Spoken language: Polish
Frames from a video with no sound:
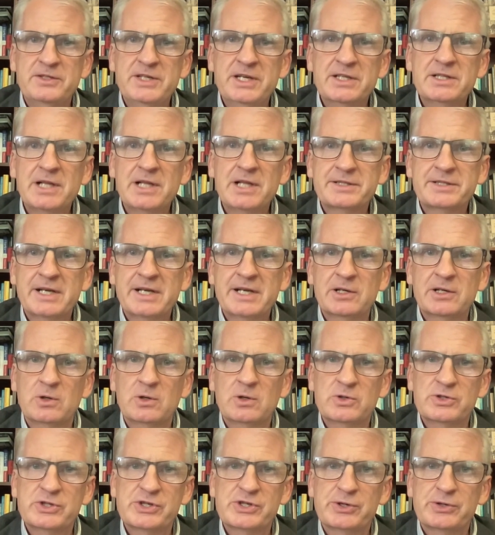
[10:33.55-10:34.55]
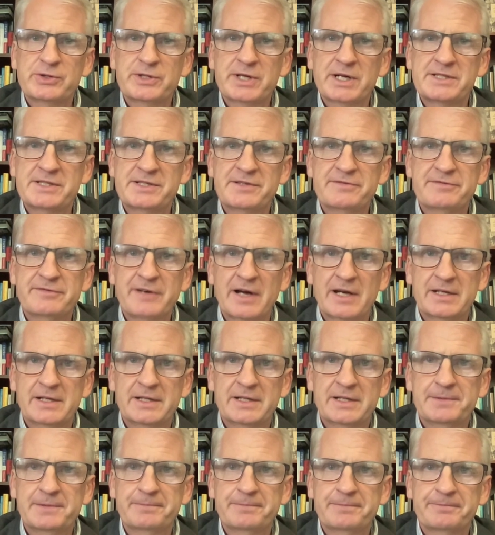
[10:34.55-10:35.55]
nie dlatego, że są tacy
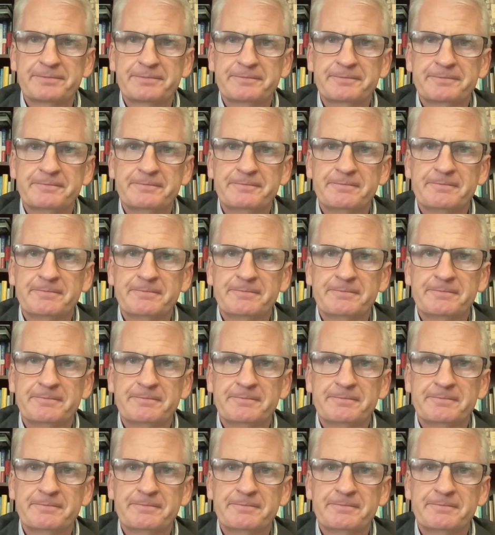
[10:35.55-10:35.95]
fajni,